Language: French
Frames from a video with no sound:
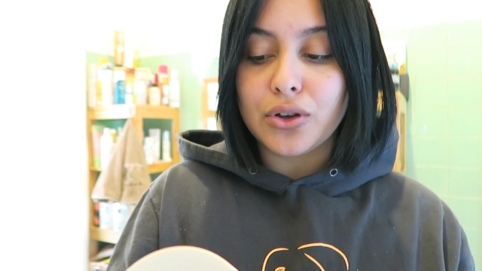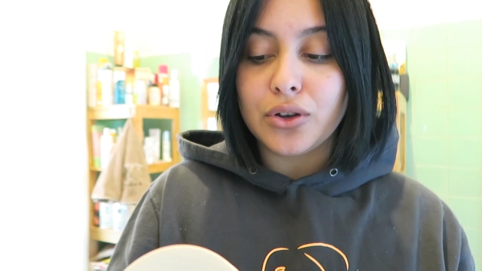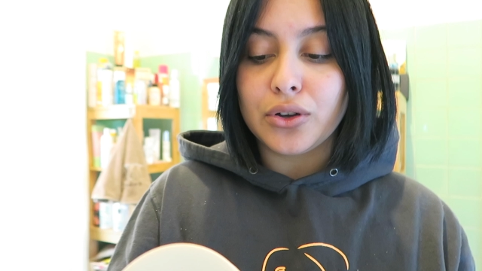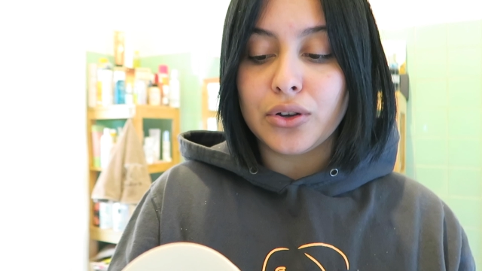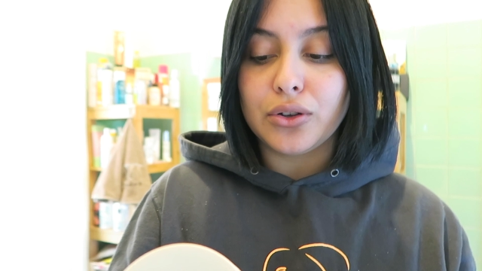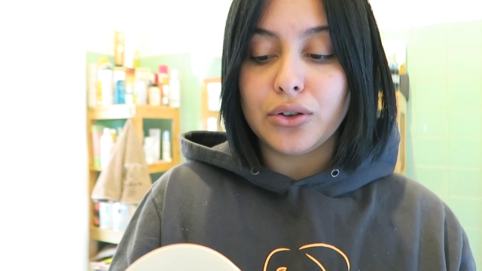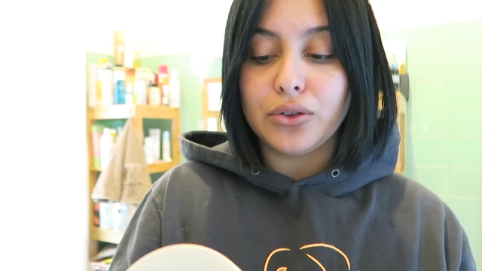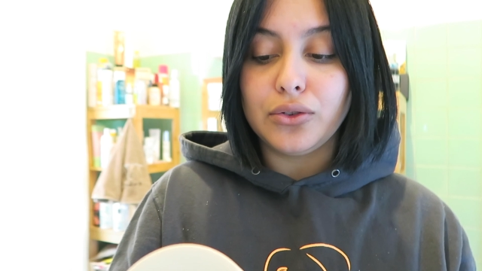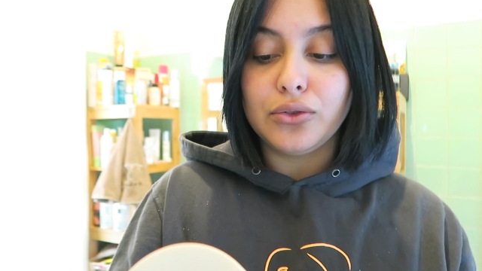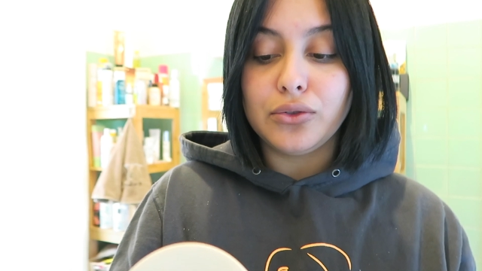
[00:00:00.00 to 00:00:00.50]

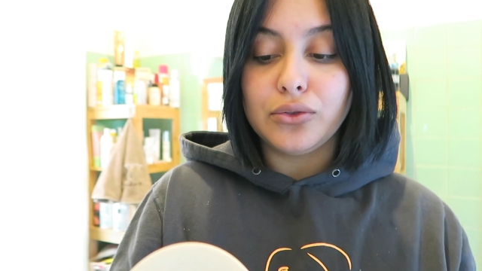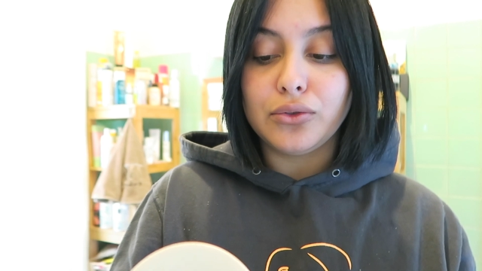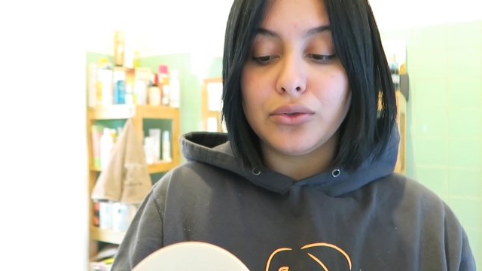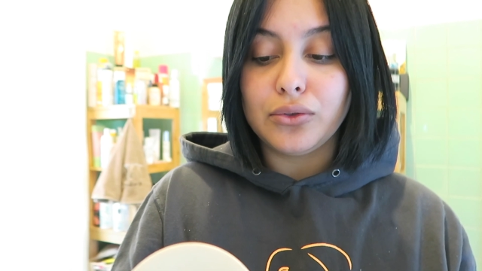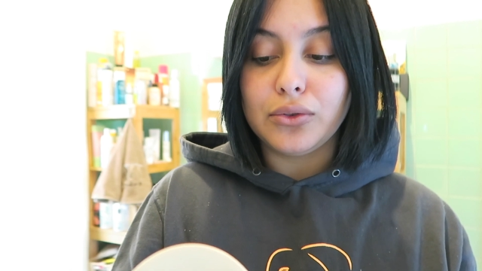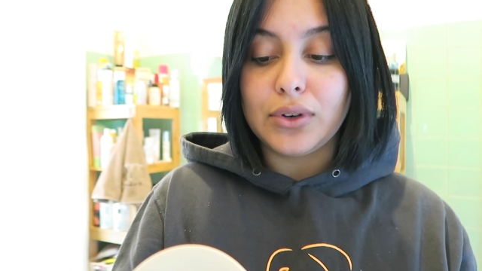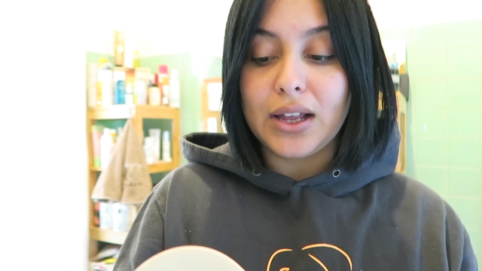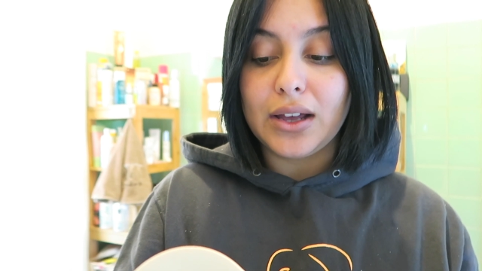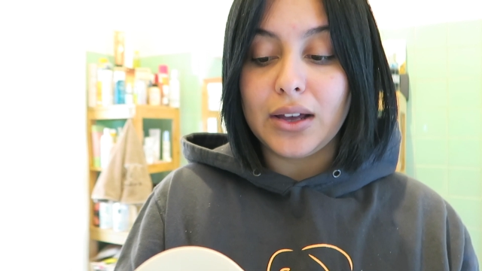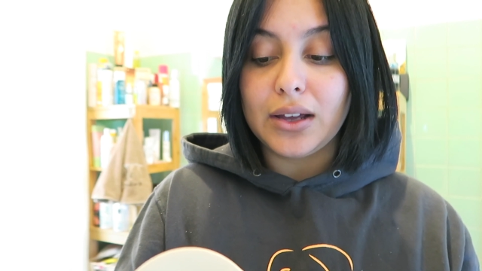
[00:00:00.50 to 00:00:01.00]
euh,
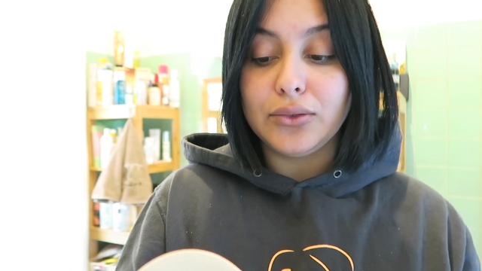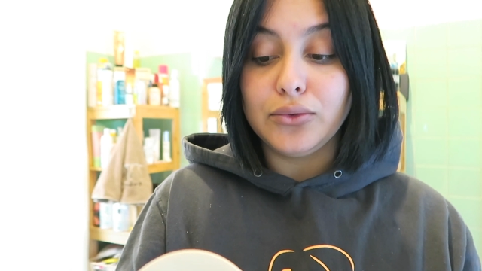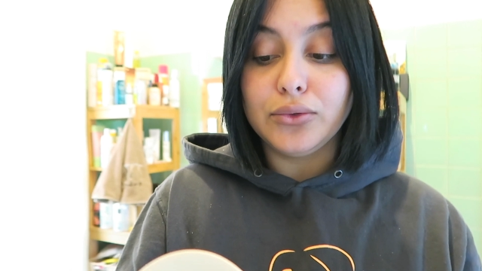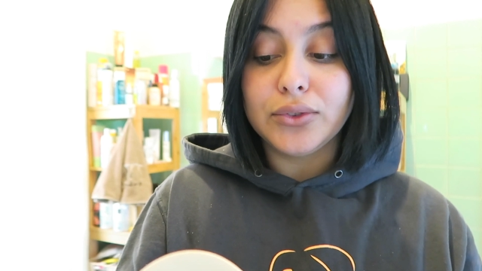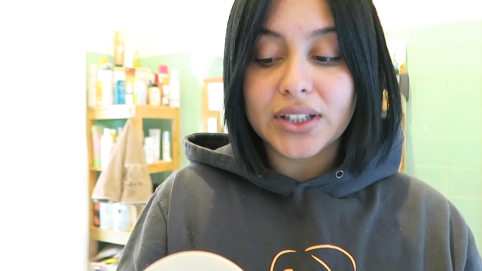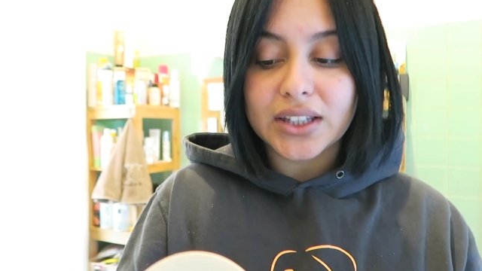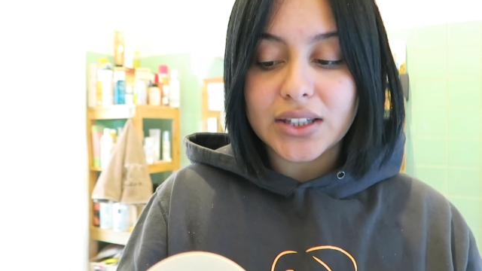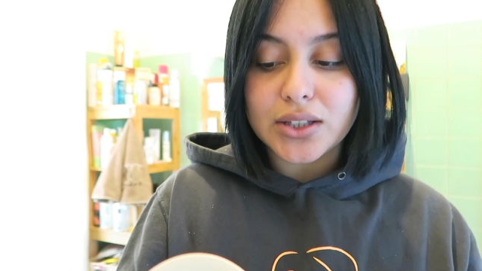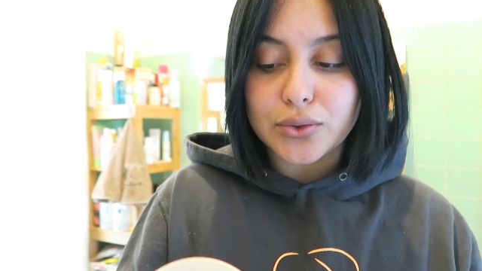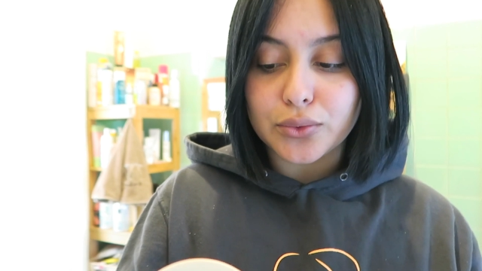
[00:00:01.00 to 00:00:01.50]
de la
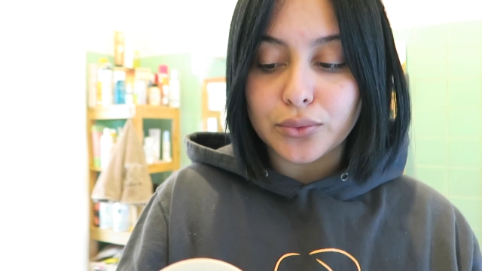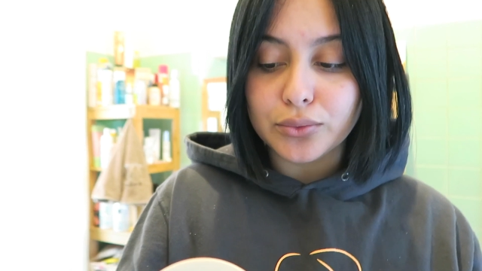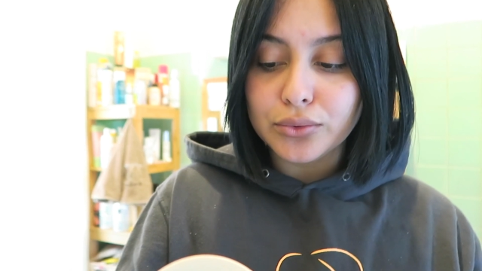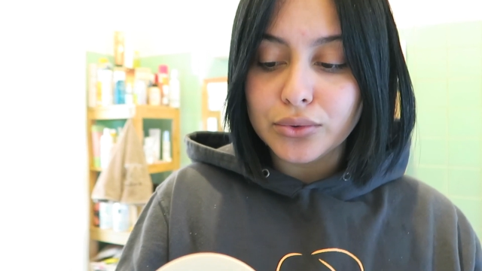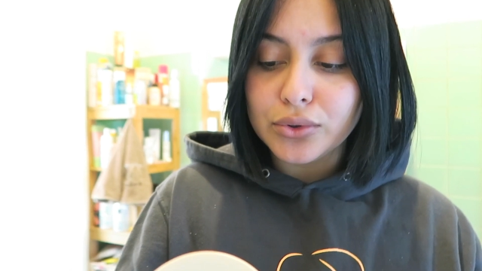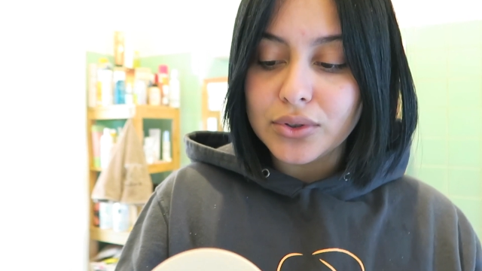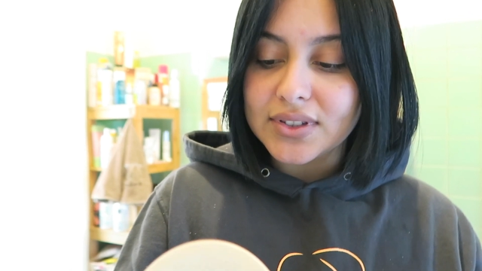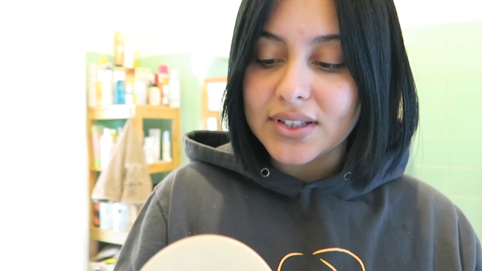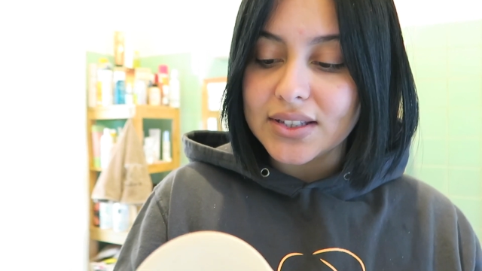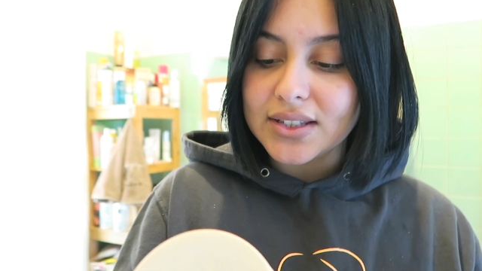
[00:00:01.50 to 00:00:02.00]
nutrition
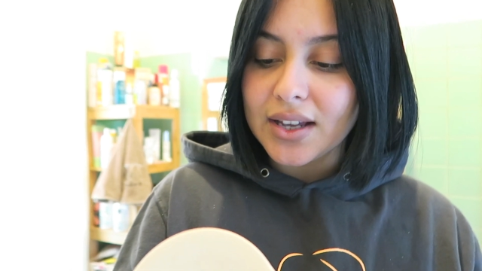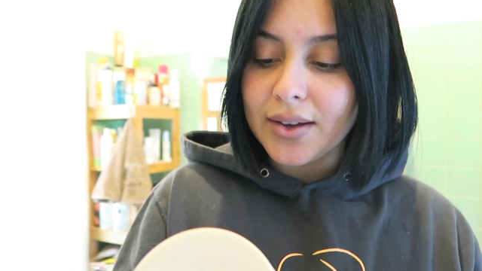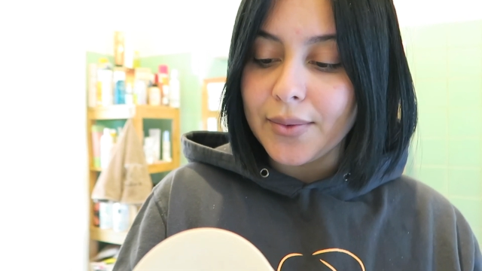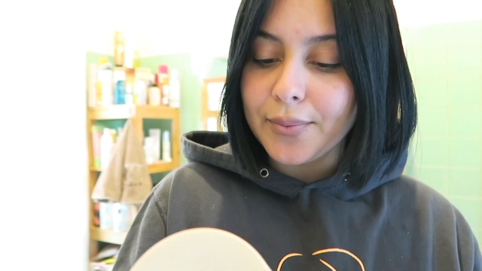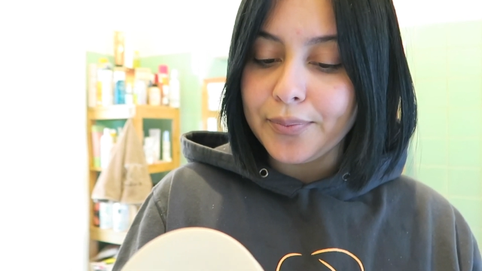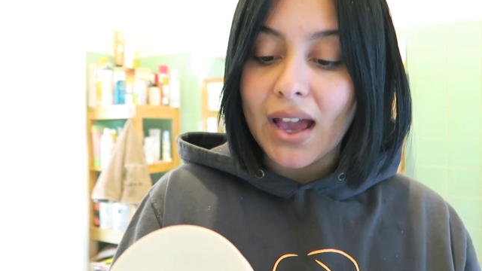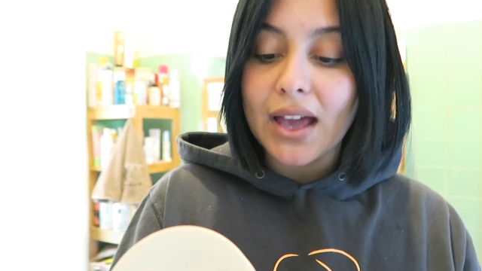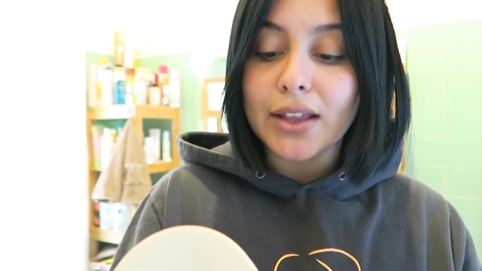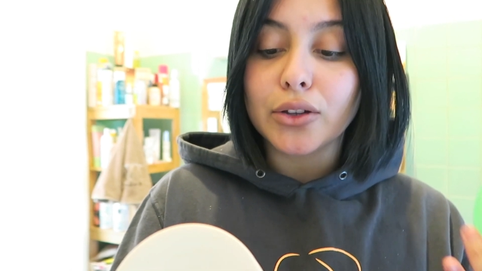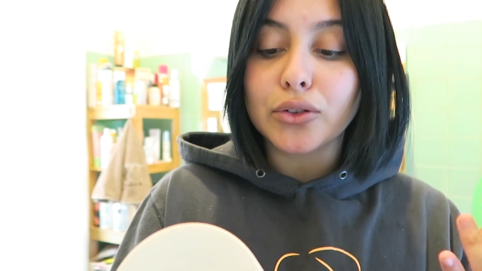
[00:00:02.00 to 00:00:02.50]
c'est ça
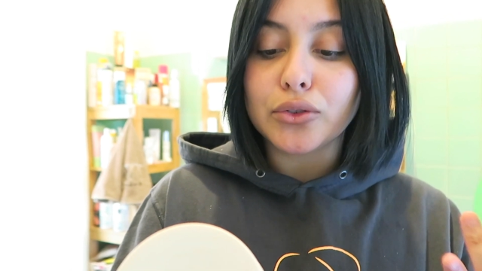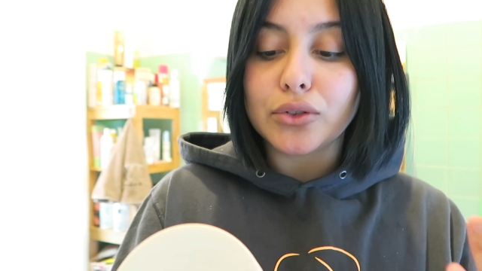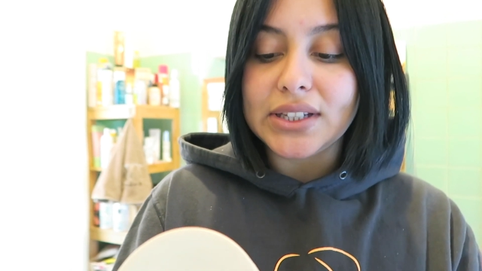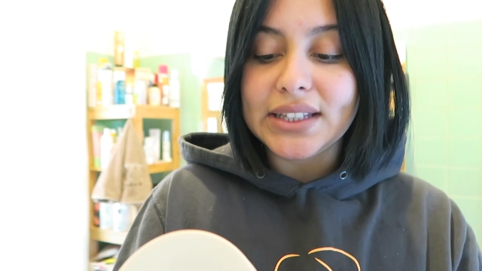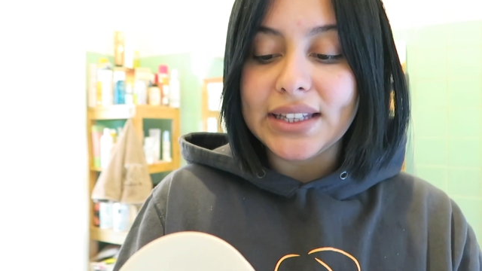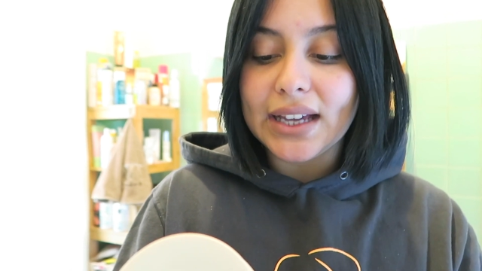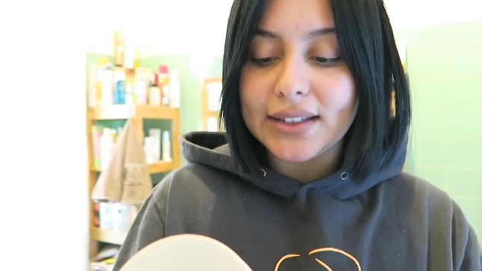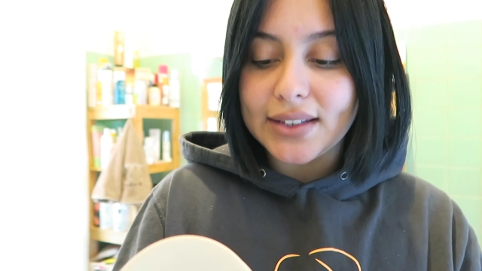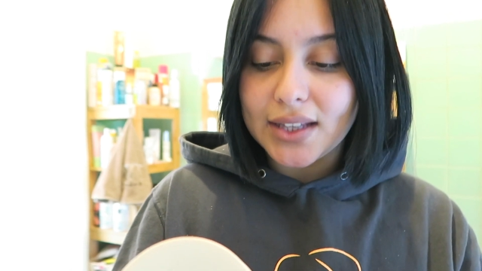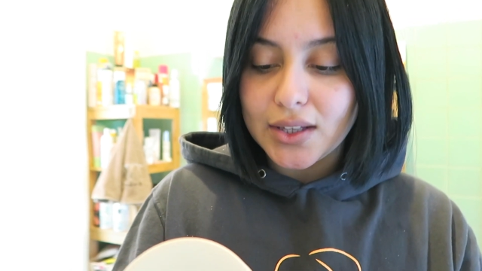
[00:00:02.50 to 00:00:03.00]
hein Ah non, de
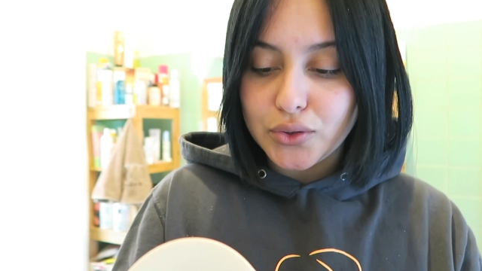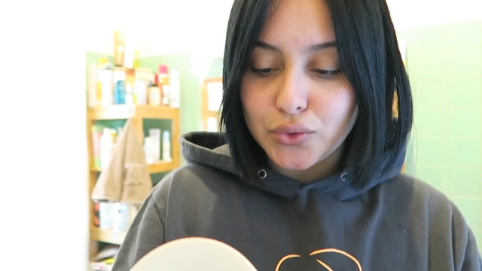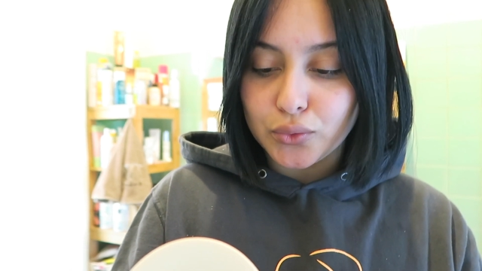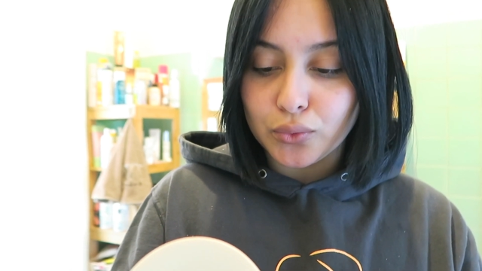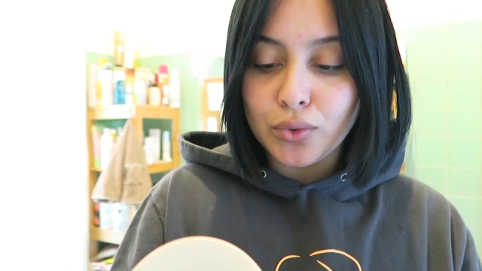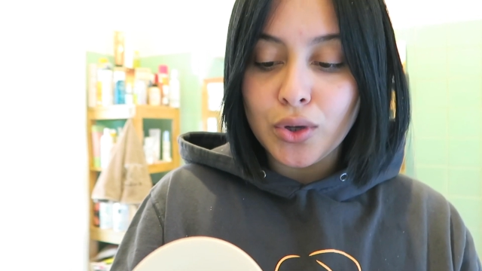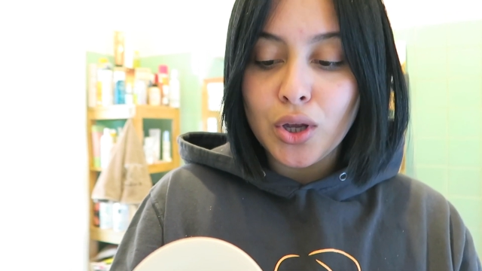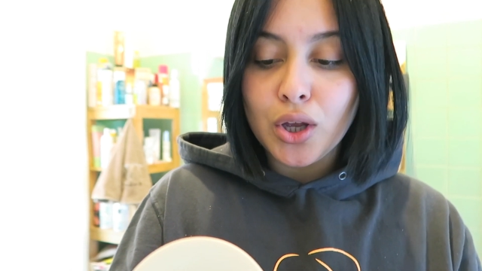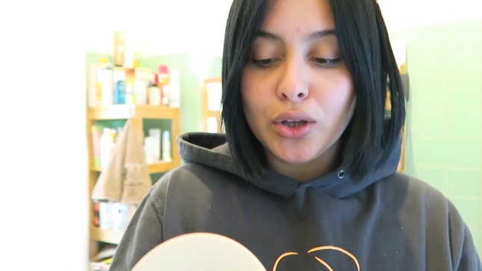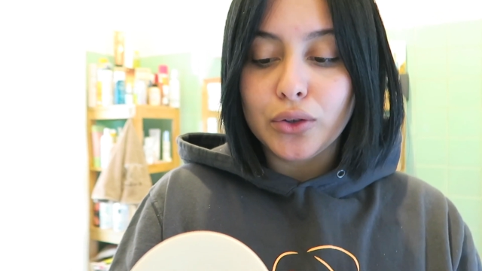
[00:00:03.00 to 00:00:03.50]

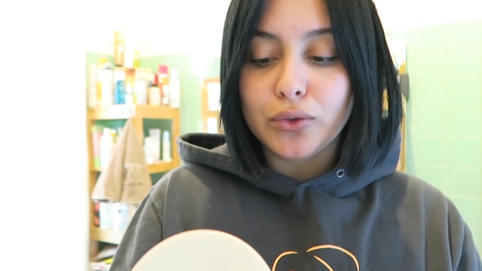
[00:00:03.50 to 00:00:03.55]
l'hydratation.